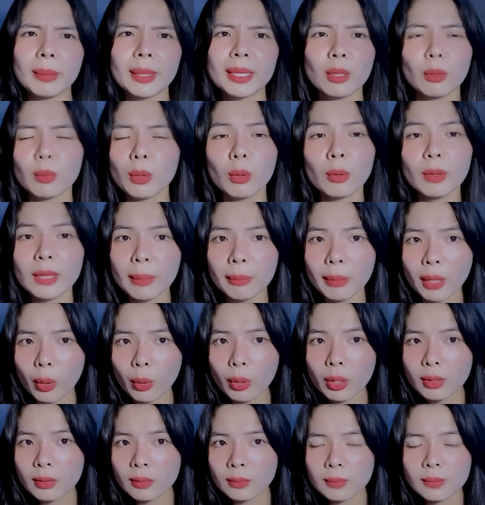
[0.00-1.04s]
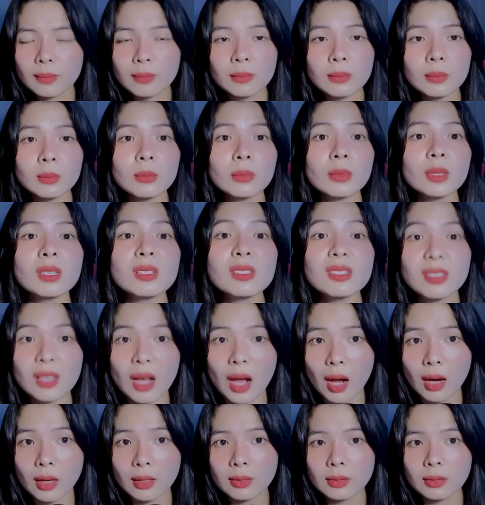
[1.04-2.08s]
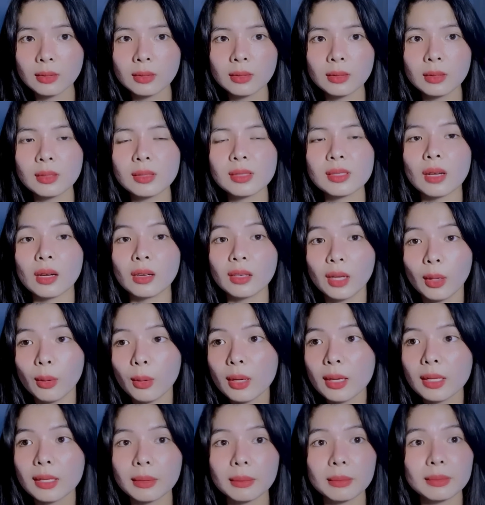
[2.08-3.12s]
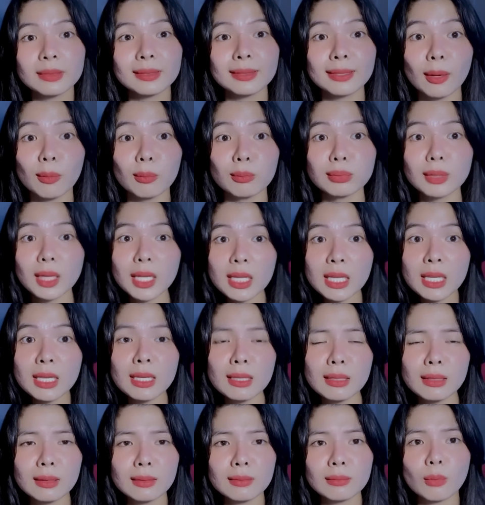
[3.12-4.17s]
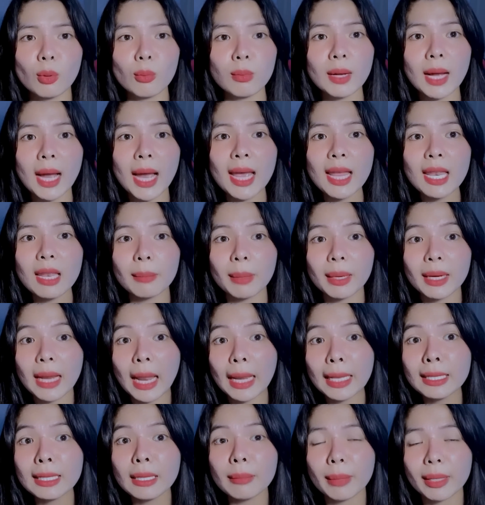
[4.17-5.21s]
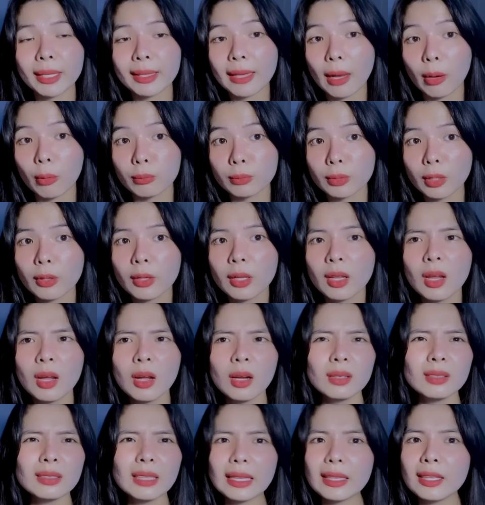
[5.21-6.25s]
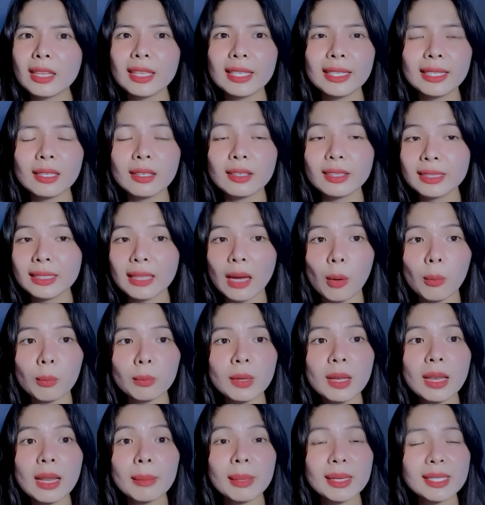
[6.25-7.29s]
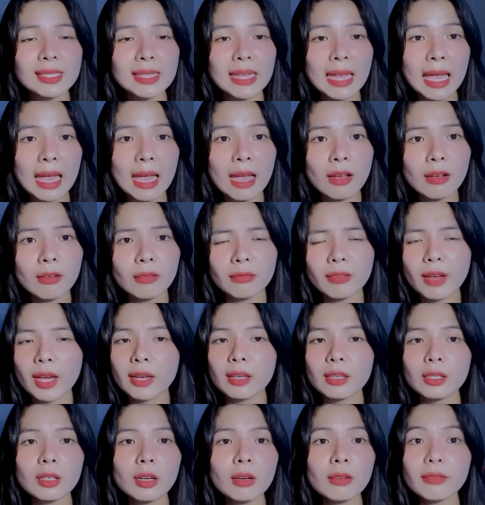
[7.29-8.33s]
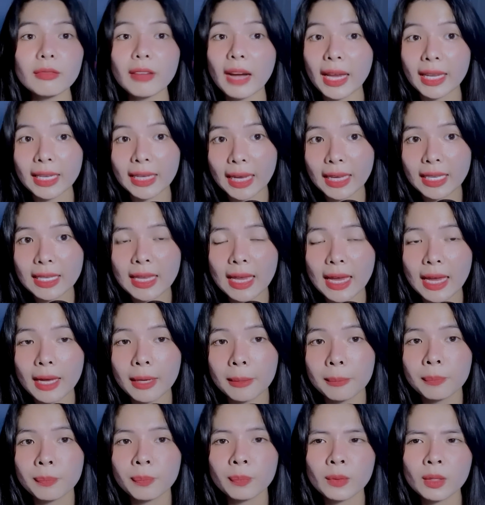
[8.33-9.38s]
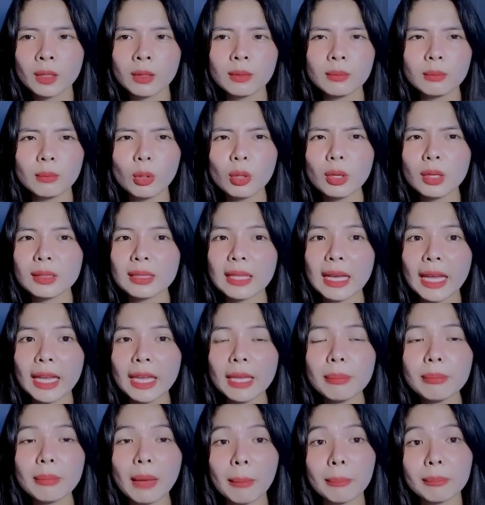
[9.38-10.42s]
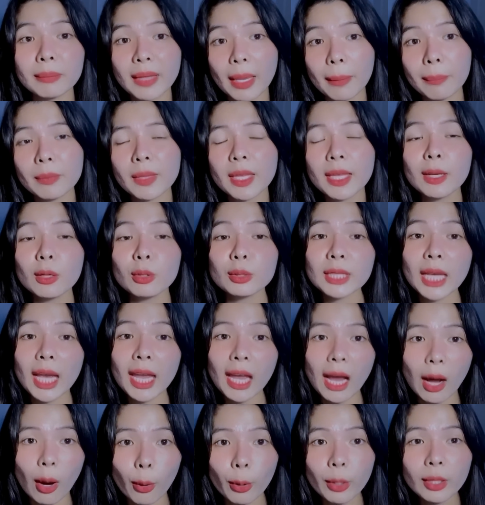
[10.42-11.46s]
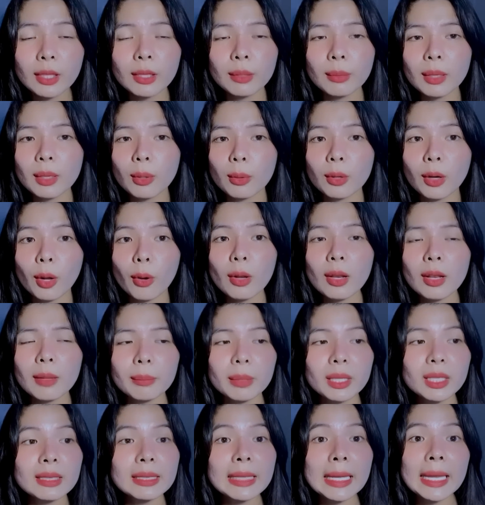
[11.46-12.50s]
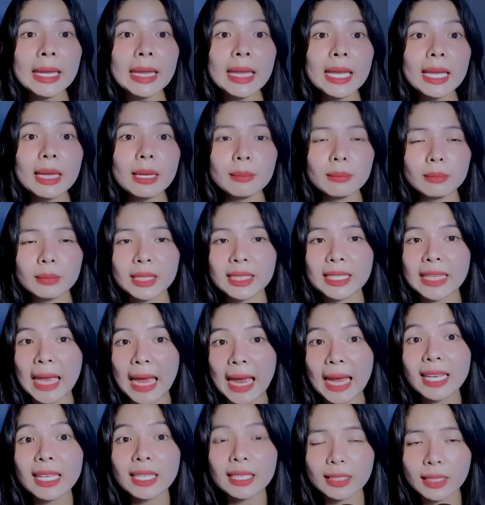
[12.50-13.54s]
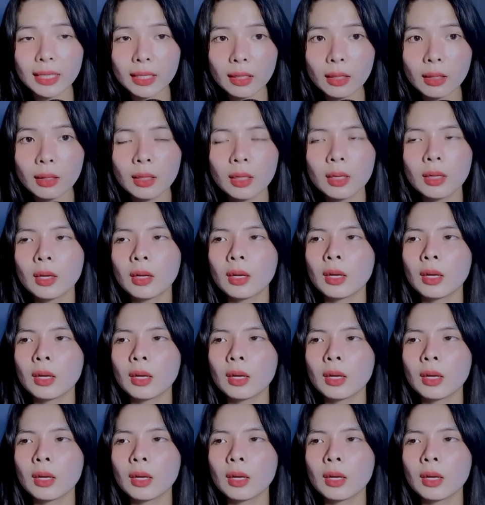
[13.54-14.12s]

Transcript: mẹ chồng đâu có dám nói sợ sợ nói là chồng đi một cái là bà đánh cho mẹ chồng thôi tại vì người chồng đi làm ăn xa về được có vài ngày à mỗi lần thấy bầm dập gì con trai hỏi thì bắt đầu nói là bị té bị ngã này kia